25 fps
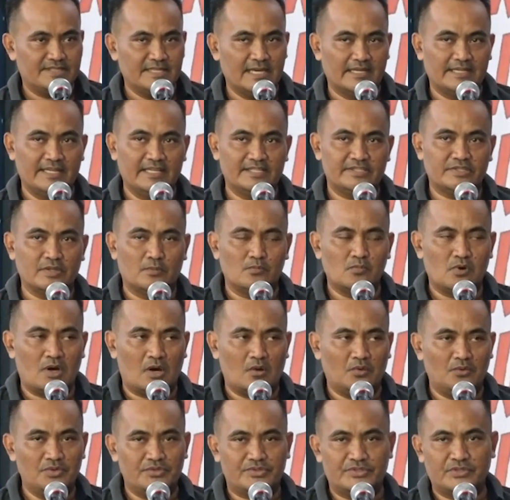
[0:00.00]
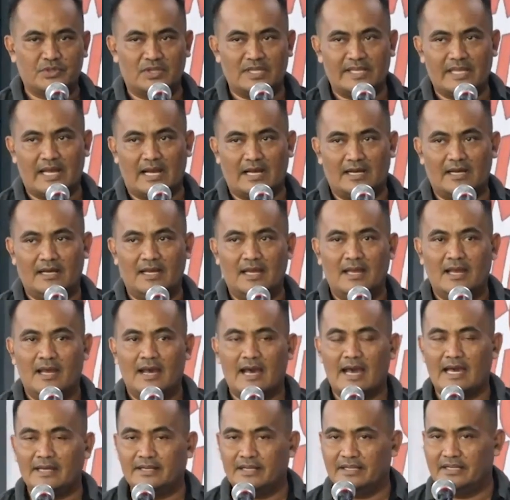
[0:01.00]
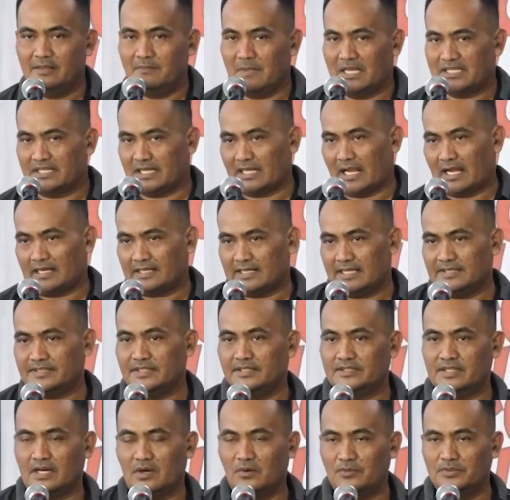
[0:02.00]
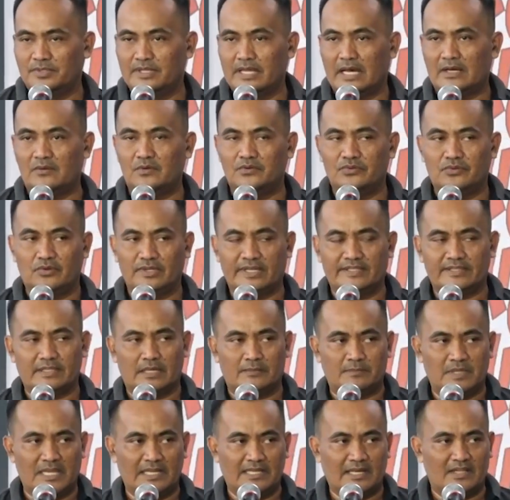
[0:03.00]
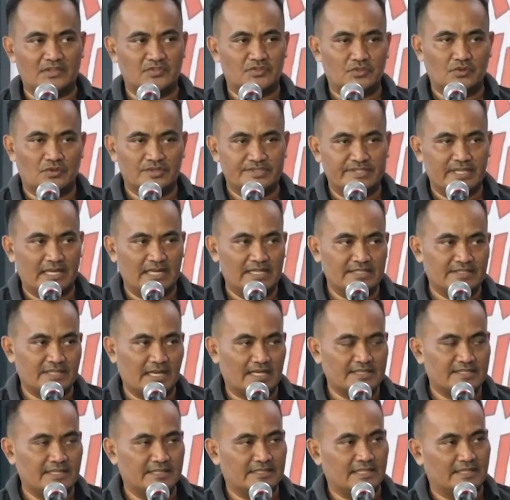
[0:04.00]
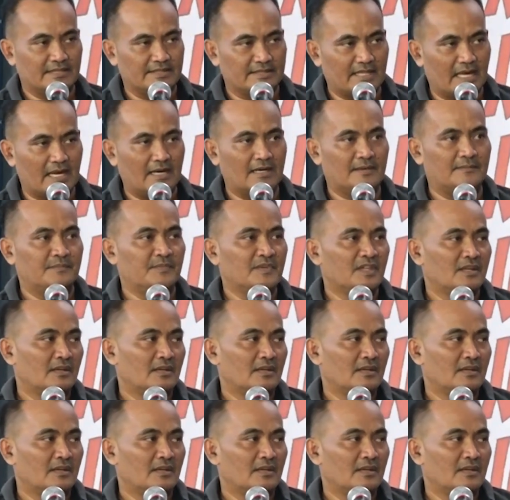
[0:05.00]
Jadi semua unsur yang ada di masyarakat kita undang untuk kita berikan sosialisasi tentang